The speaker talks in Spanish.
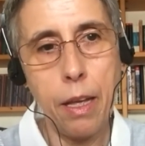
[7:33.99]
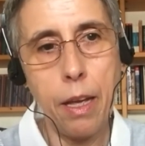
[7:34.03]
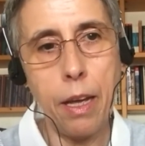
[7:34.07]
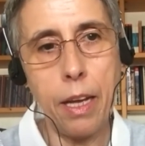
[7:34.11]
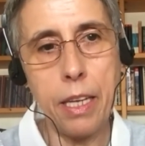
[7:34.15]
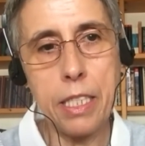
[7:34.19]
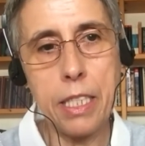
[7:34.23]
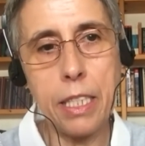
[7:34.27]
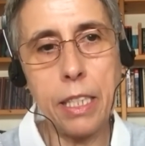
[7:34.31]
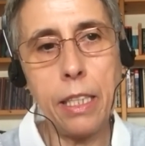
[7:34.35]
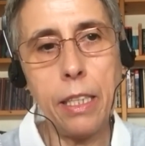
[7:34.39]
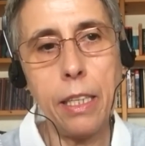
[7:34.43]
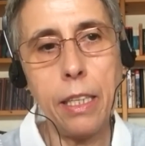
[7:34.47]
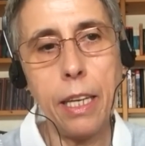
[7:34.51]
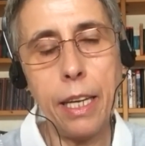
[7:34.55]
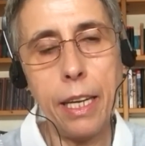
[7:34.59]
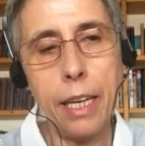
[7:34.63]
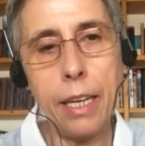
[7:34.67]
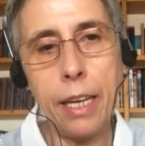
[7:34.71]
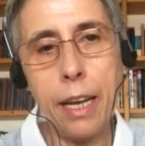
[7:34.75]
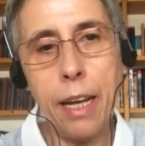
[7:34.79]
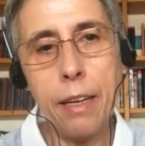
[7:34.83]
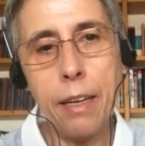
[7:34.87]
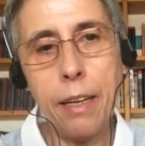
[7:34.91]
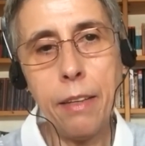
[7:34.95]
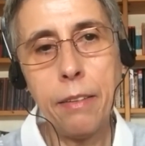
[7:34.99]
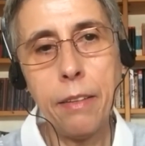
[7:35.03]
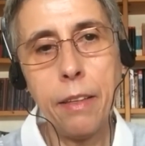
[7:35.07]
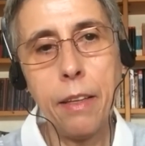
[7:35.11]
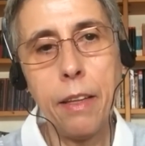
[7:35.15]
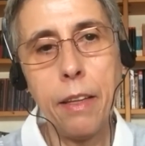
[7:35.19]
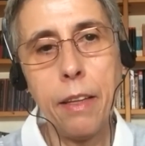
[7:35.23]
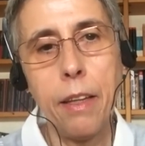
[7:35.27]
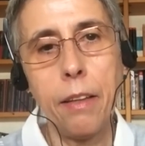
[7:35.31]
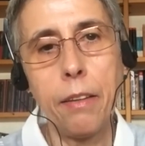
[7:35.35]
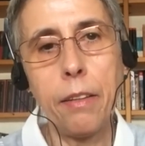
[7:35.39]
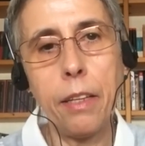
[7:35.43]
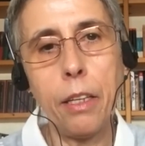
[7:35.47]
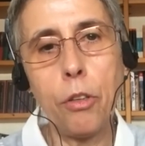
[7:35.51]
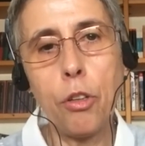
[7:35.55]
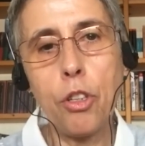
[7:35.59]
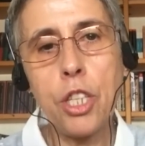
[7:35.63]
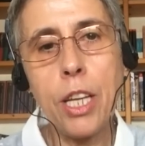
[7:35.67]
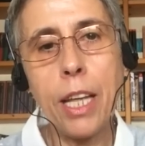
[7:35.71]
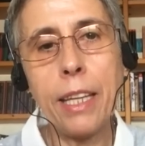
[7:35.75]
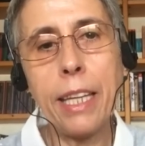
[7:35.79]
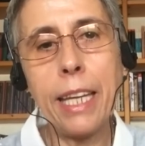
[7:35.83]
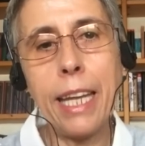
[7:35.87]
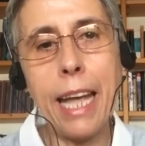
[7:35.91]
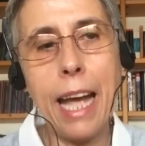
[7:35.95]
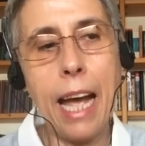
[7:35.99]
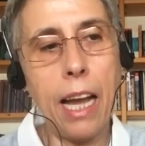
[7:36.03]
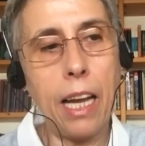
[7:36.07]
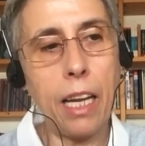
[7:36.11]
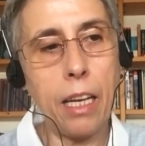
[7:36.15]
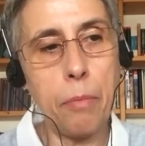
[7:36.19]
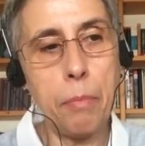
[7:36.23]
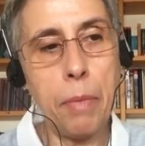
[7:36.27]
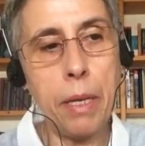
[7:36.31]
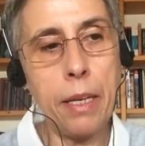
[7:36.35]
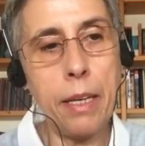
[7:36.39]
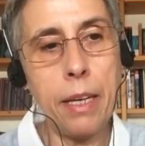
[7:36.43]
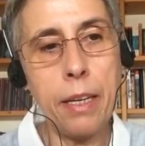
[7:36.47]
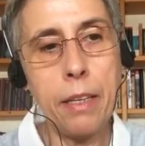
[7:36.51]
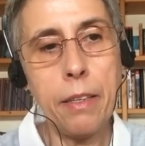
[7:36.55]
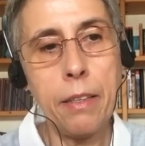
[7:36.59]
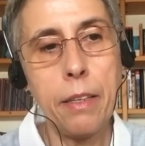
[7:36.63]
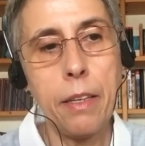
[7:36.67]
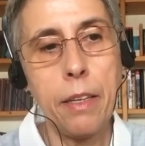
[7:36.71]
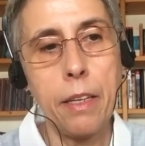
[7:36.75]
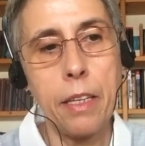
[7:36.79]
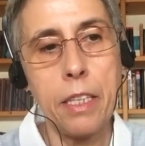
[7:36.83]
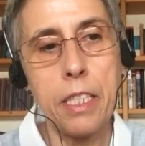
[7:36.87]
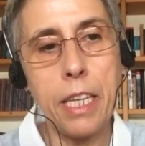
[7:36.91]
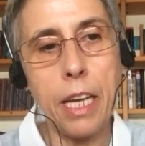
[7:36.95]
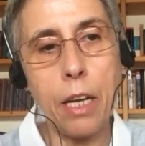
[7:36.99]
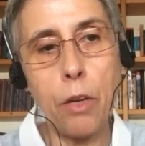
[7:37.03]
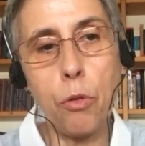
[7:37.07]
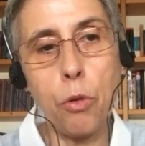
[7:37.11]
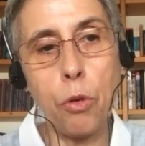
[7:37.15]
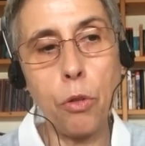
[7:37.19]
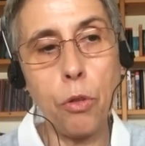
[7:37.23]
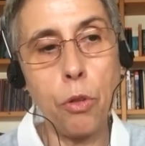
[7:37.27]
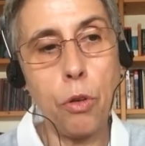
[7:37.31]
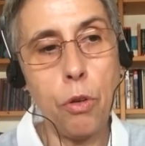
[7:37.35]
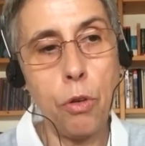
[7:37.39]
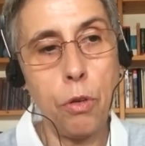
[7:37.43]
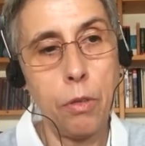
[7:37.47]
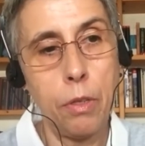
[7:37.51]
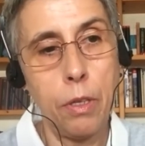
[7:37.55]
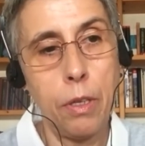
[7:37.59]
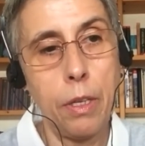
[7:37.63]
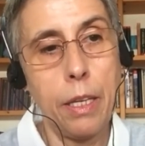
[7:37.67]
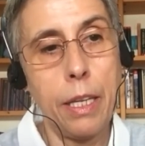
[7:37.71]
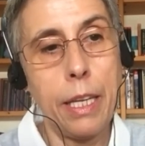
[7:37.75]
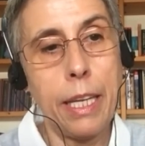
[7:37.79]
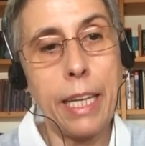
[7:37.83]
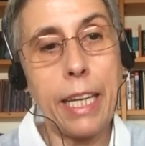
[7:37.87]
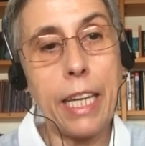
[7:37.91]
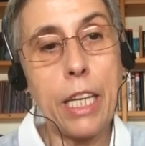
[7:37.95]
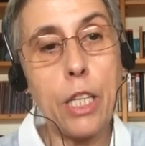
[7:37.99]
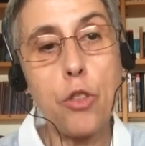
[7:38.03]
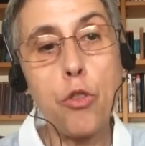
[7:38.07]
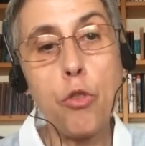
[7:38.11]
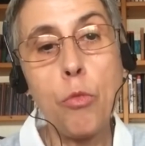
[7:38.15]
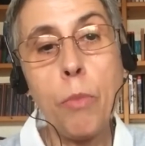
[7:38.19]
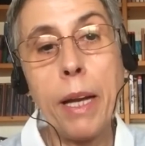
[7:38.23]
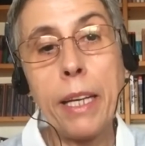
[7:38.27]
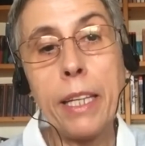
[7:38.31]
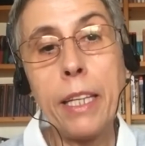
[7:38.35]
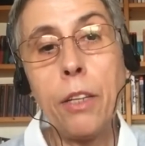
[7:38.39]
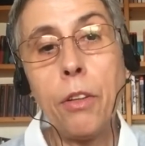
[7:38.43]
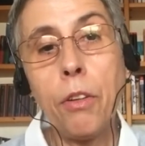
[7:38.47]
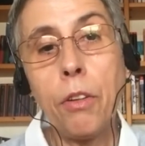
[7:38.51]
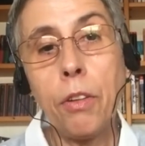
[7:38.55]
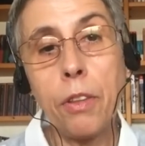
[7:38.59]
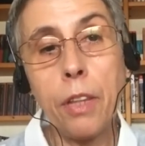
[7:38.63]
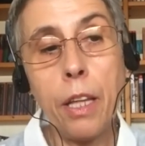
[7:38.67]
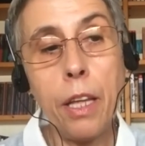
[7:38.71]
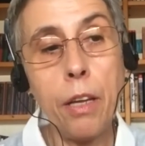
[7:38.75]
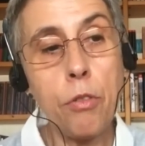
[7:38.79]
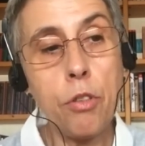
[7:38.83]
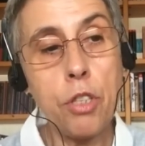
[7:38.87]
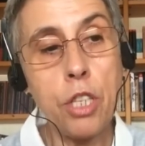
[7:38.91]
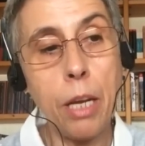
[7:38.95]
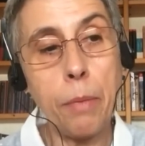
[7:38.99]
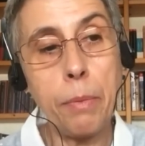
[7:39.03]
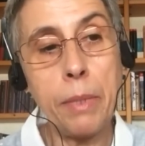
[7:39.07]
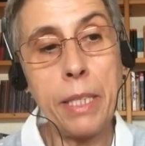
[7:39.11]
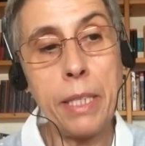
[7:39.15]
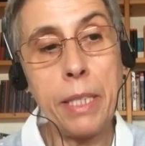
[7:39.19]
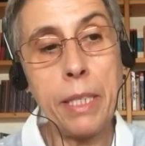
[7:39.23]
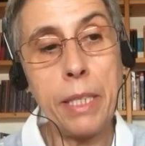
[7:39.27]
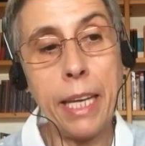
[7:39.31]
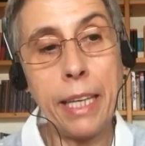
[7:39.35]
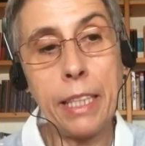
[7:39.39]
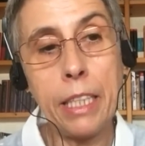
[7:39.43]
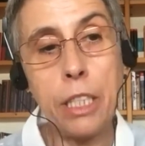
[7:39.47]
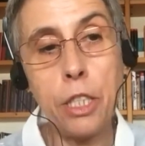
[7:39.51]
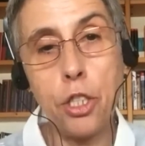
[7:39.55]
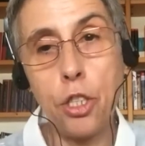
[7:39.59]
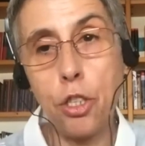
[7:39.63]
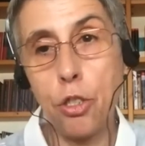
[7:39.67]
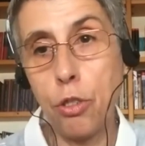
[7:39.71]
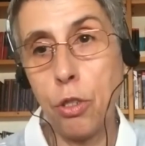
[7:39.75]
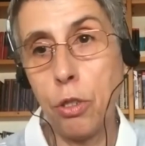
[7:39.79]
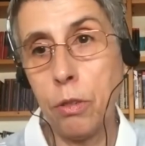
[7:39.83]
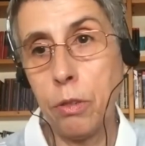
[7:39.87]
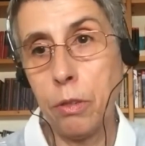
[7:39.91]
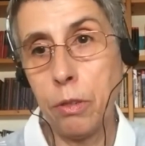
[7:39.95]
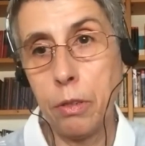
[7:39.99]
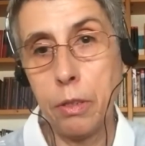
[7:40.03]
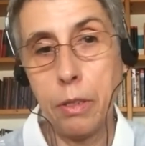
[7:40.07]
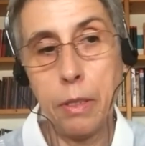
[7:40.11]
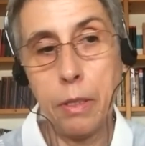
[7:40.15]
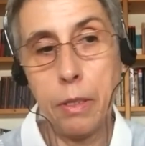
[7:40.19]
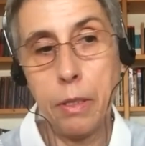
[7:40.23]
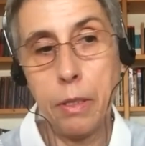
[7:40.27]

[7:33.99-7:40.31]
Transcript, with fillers: Así era, celosa de Alcmena, se acordó que su marido Zeus había dicho